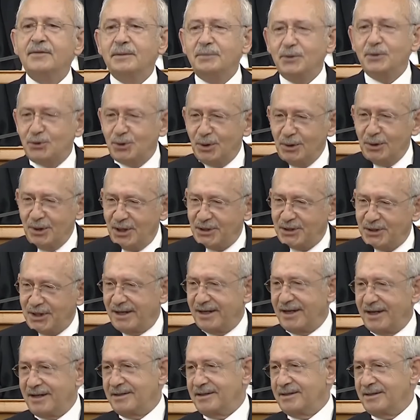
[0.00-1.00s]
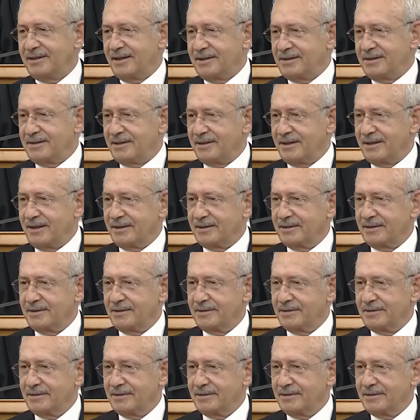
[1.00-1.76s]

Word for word: ve bütün ilçelerini gezdiler.